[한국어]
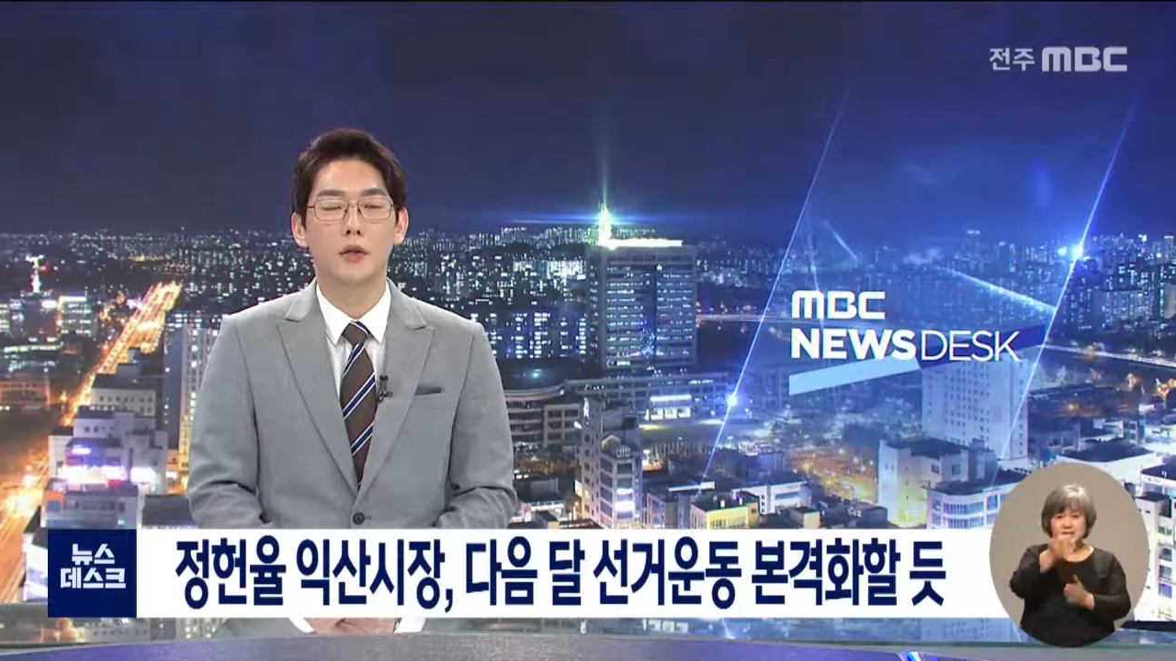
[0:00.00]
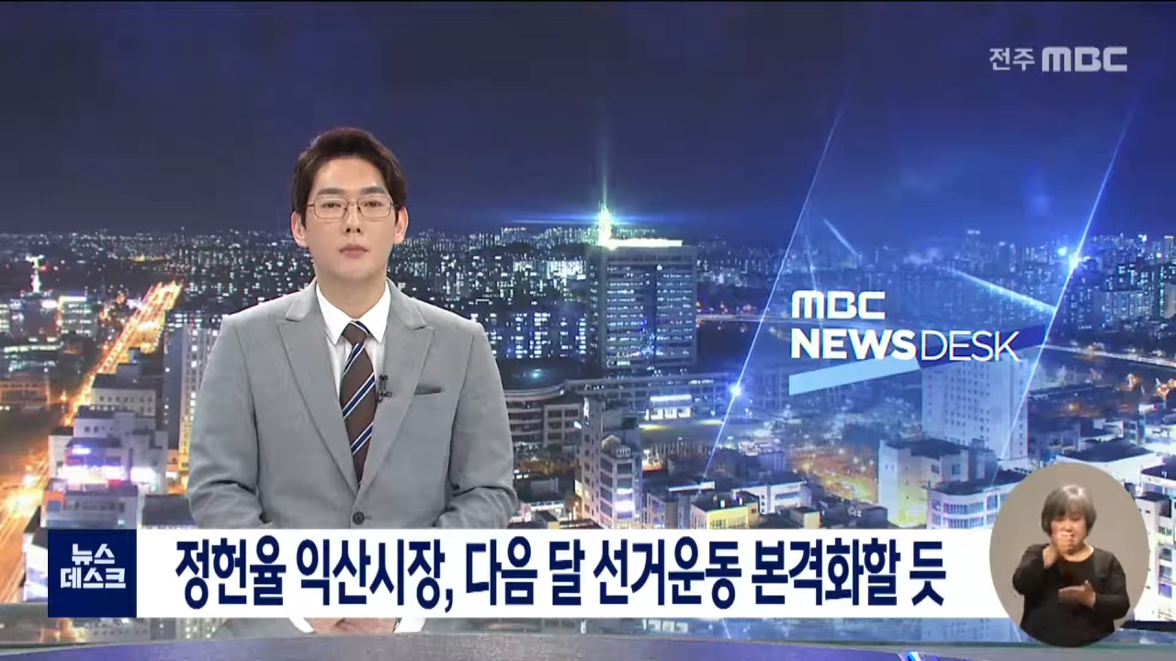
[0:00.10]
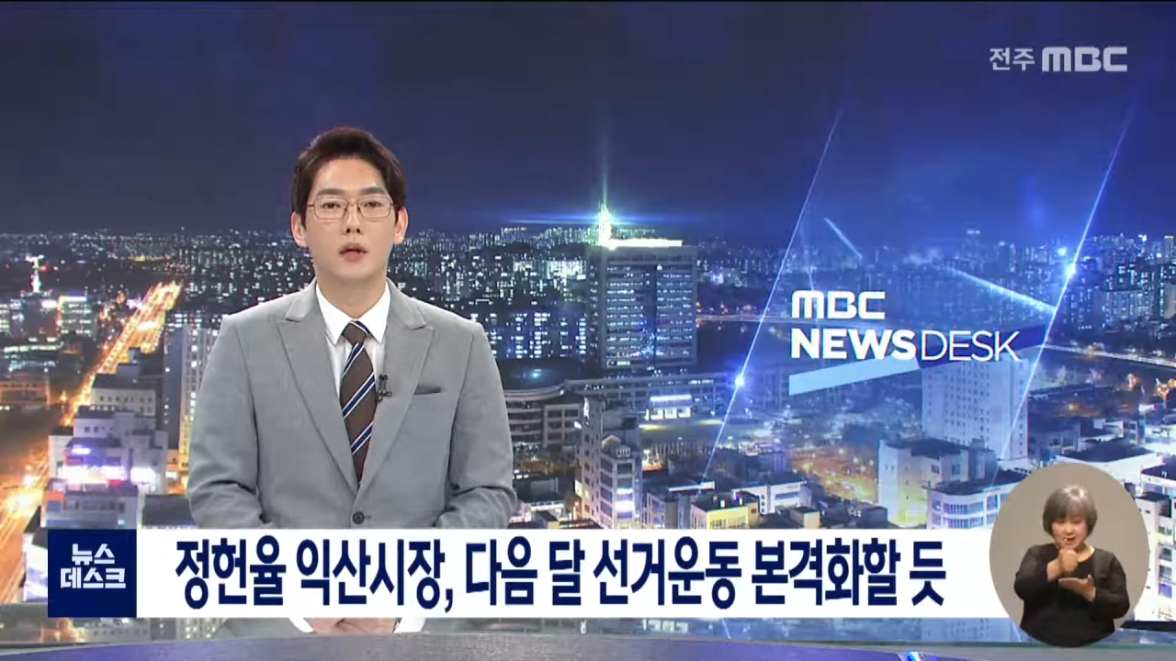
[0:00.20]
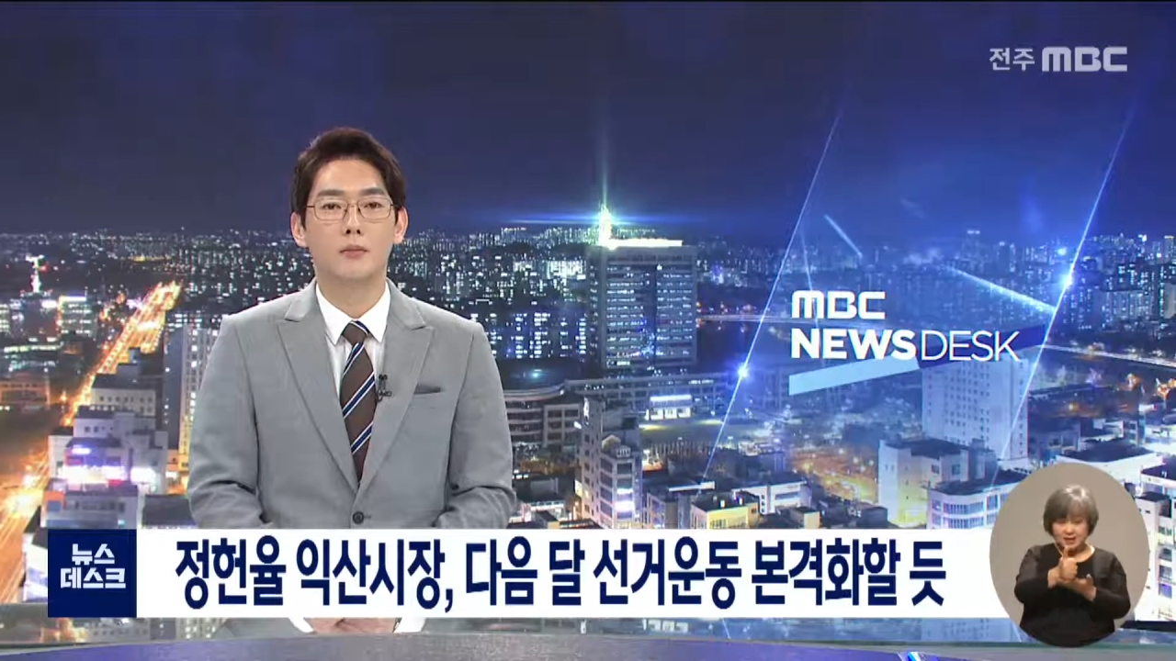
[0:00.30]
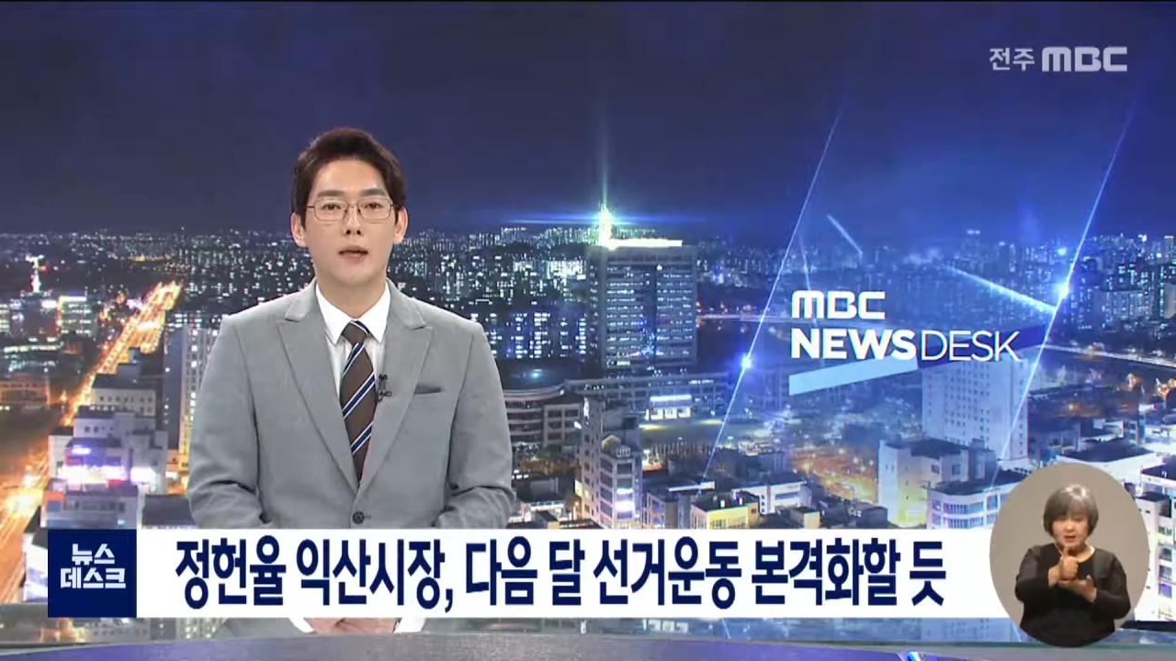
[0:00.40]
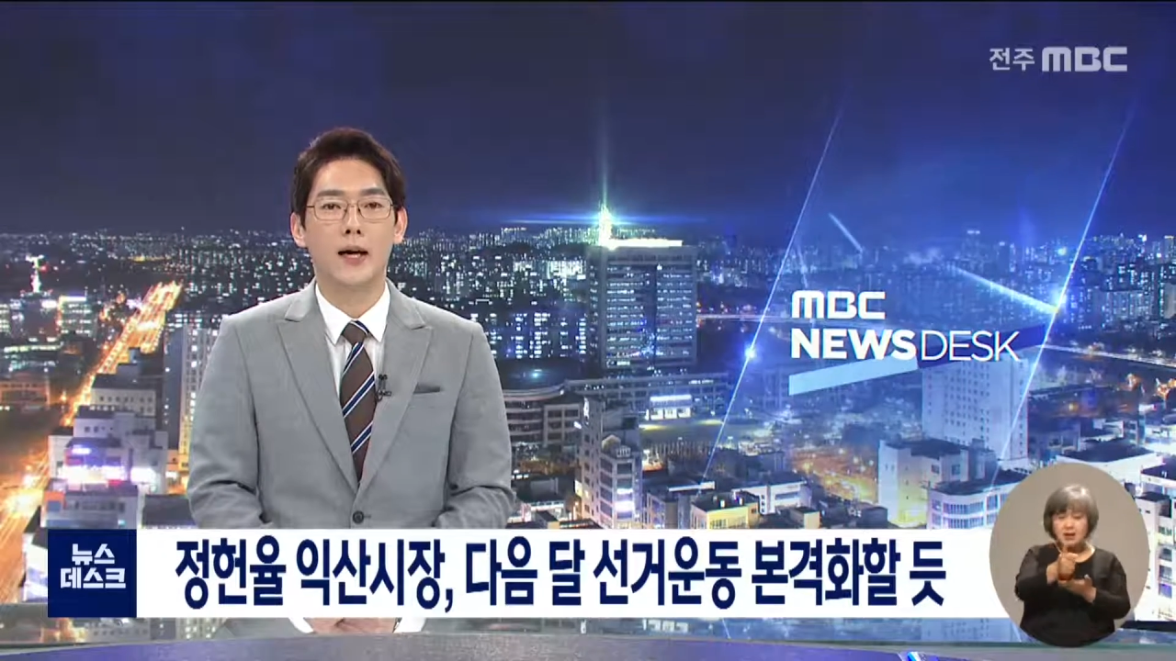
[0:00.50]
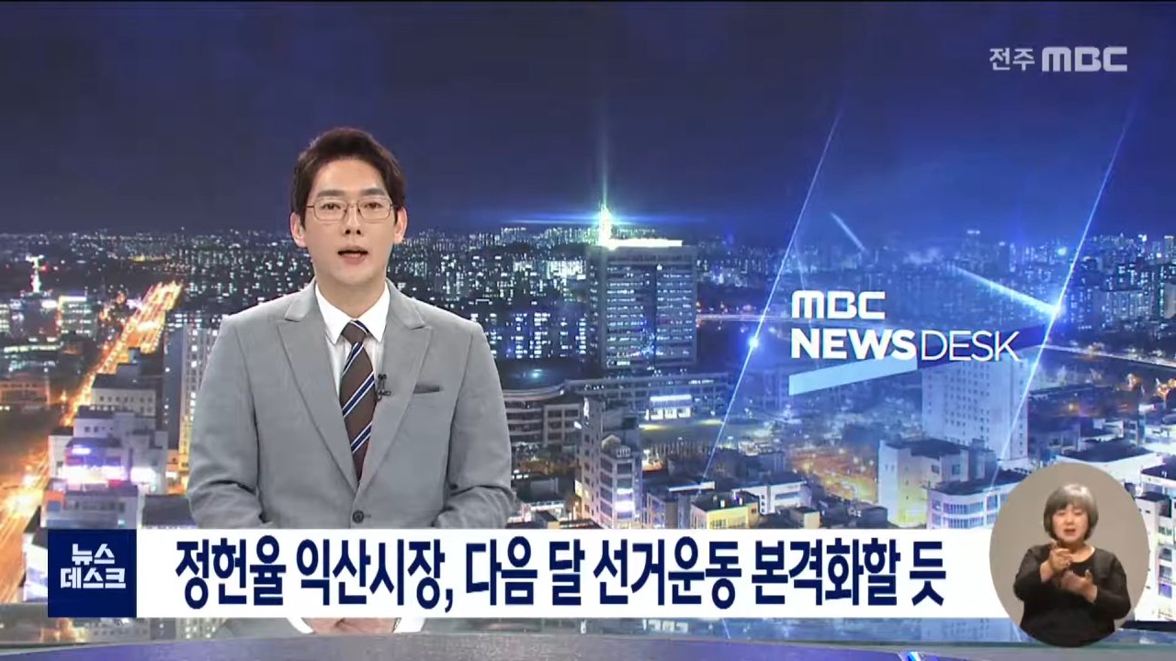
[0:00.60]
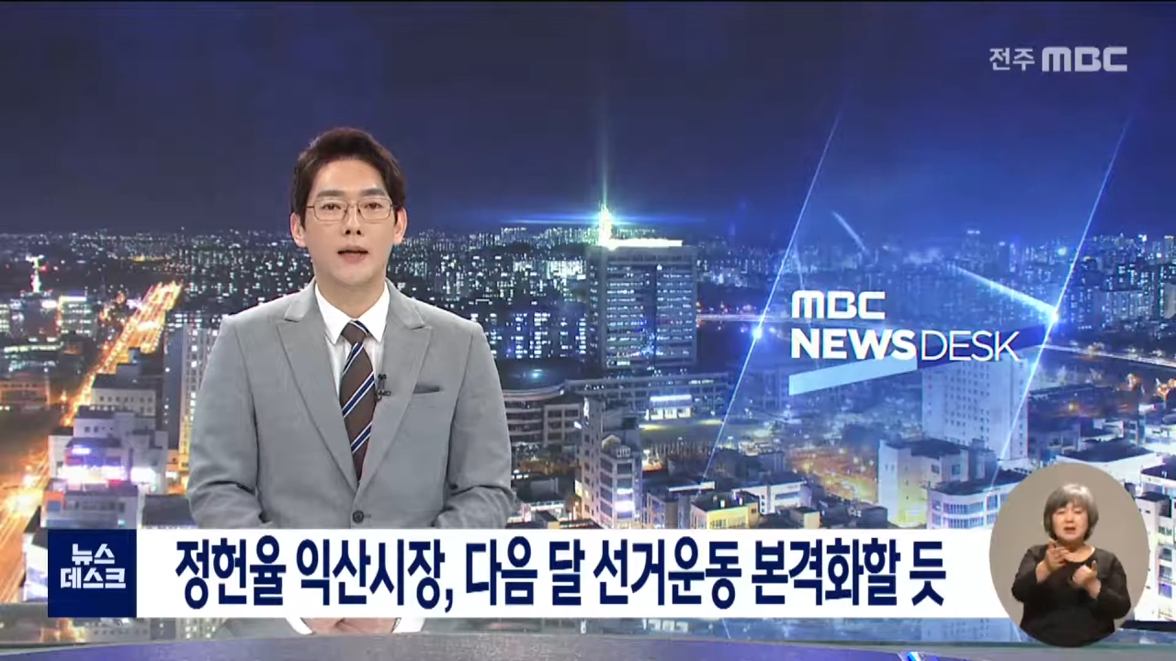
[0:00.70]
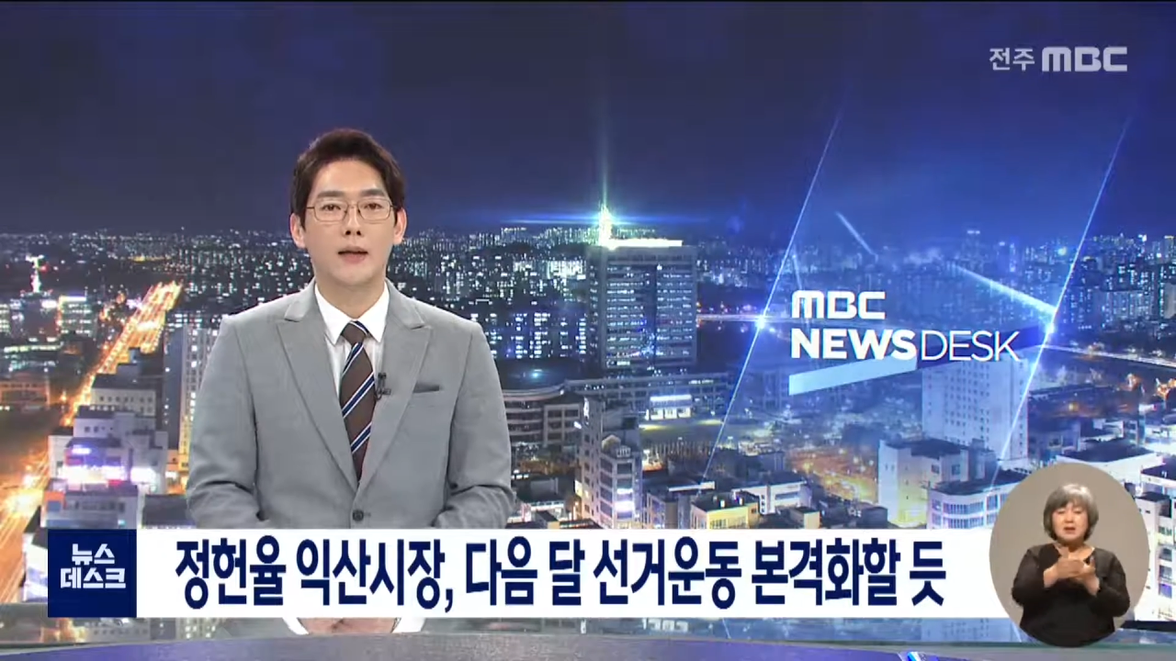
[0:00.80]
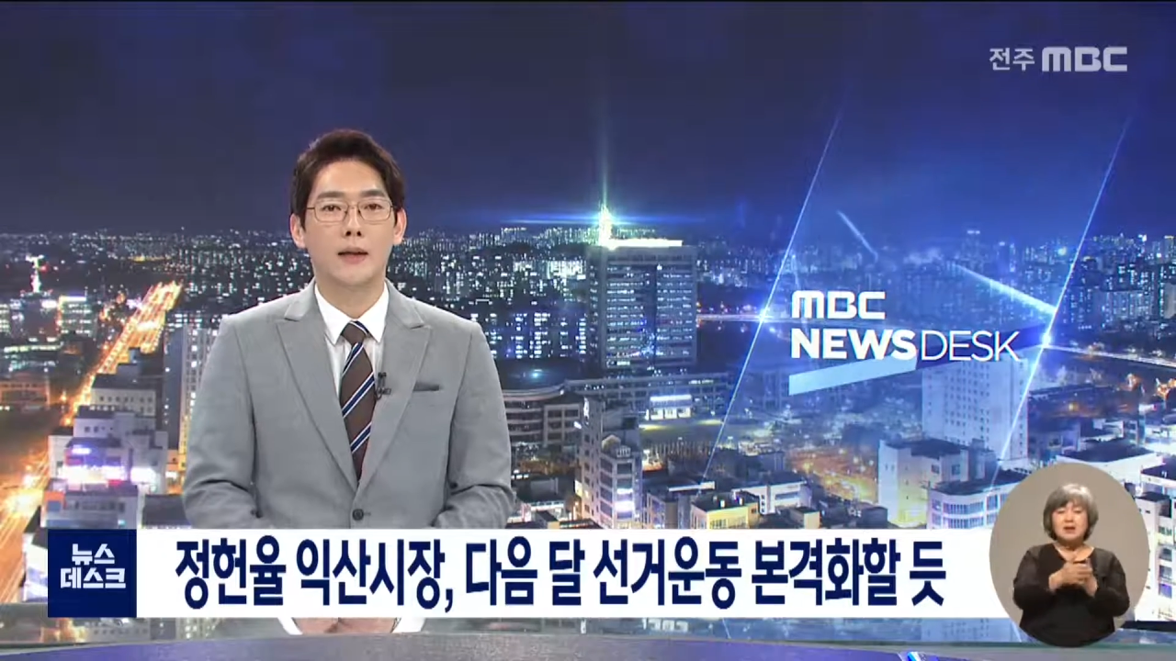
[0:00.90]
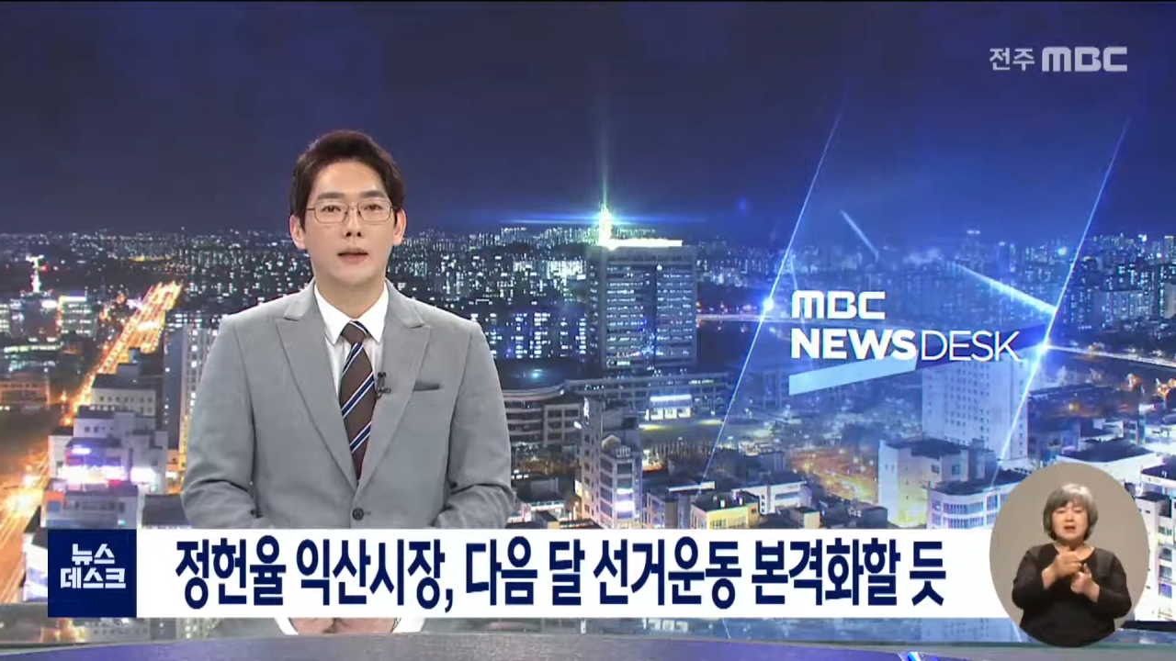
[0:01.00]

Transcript: 전망입니다.